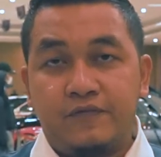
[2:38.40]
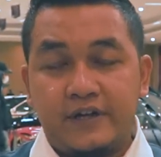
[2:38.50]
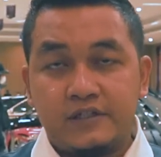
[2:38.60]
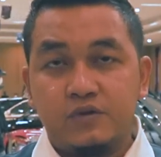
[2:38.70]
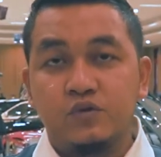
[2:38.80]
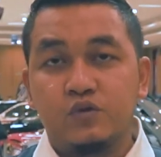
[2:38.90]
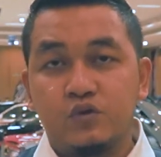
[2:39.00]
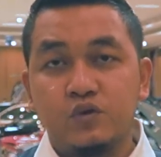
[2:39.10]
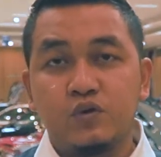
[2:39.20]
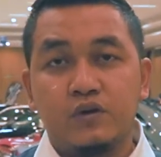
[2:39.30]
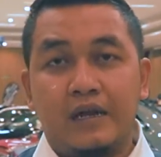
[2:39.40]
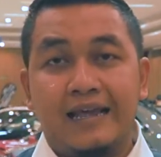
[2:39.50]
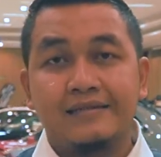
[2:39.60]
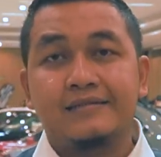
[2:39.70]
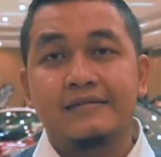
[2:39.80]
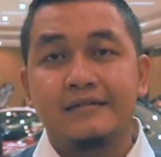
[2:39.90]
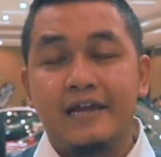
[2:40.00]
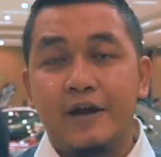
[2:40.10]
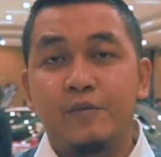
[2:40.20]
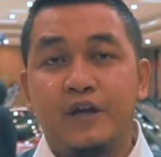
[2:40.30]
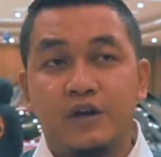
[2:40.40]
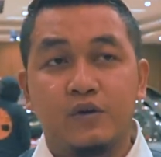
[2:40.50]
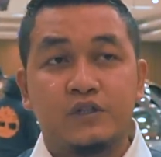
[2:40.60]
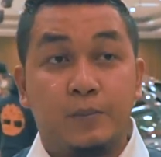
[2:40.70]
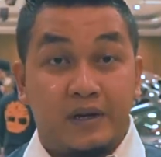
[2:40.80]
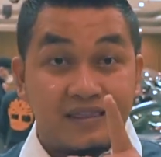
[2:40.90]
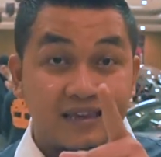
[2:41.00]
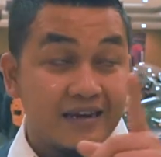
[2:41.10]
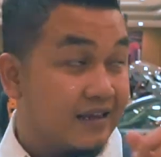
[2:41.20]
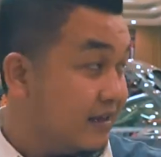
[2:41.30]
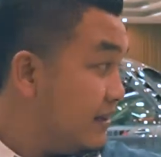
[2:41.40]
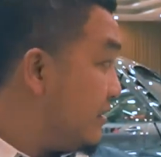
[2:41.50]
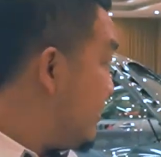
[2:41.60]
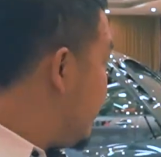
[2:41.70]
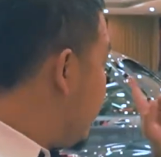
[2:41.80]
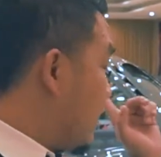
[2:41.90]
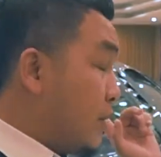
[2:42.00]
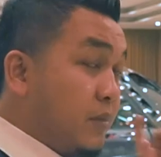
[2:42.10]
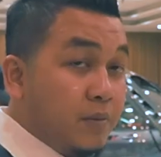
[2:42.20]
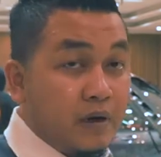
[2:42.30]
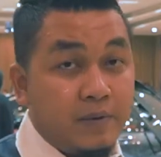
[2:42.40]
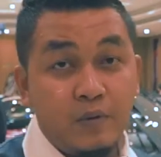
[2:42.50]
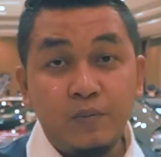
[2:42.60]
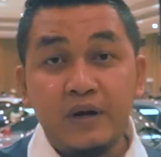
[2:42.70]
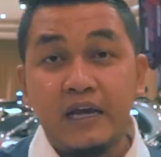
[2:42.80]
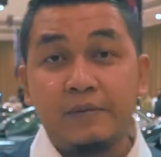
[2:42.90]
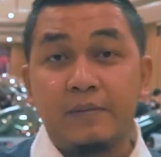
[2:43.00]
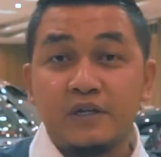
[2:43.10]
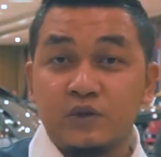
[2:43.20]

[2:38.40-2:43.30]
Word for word: Face untuk kelas JDM Hero seperti ini. Beberapa mobil yang memang